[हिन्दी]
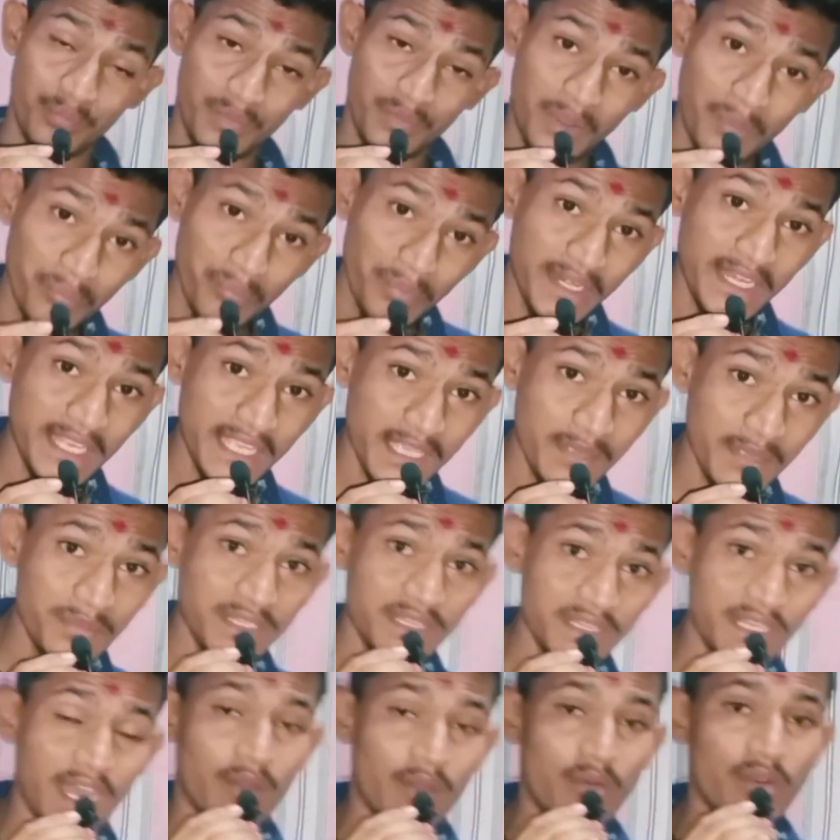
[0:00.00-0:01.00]
कंपनी ही
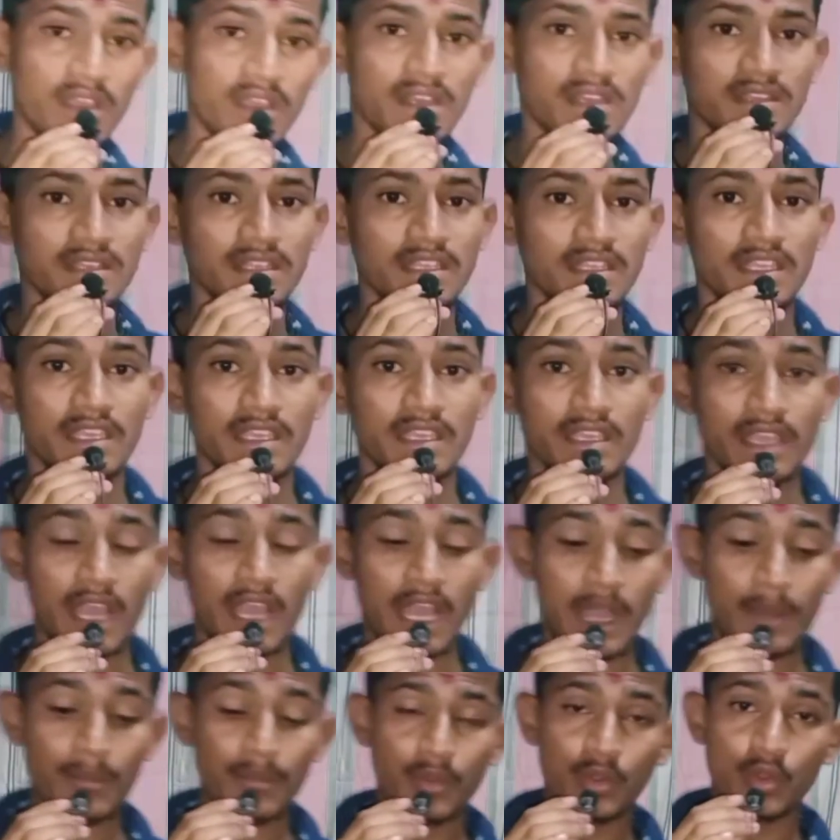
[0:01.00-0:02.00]
भी दावा करते कि
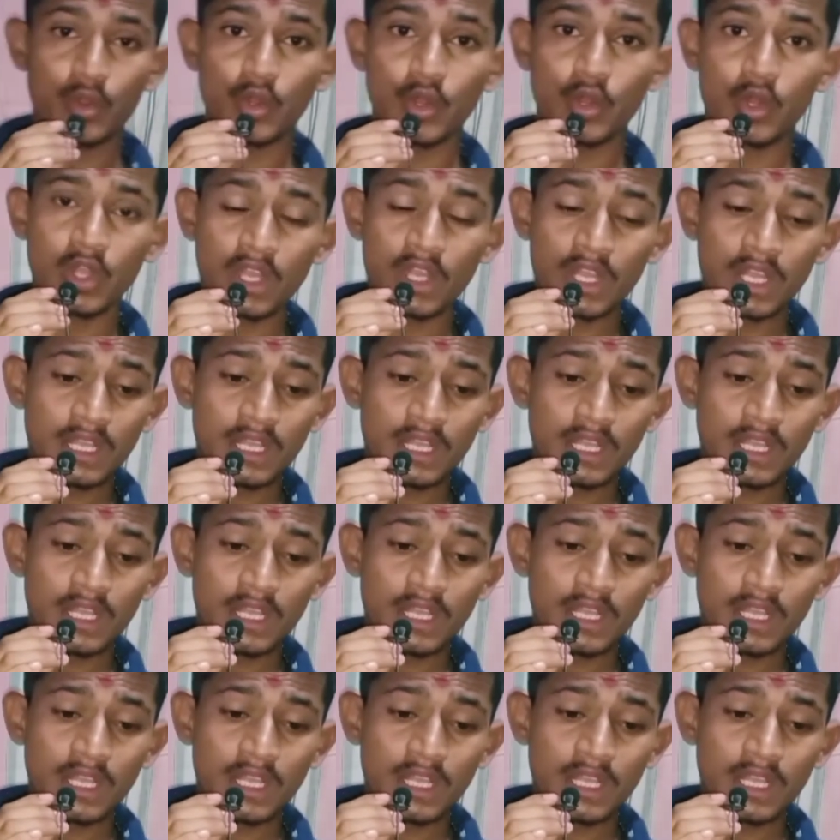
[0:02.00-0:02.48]
आपको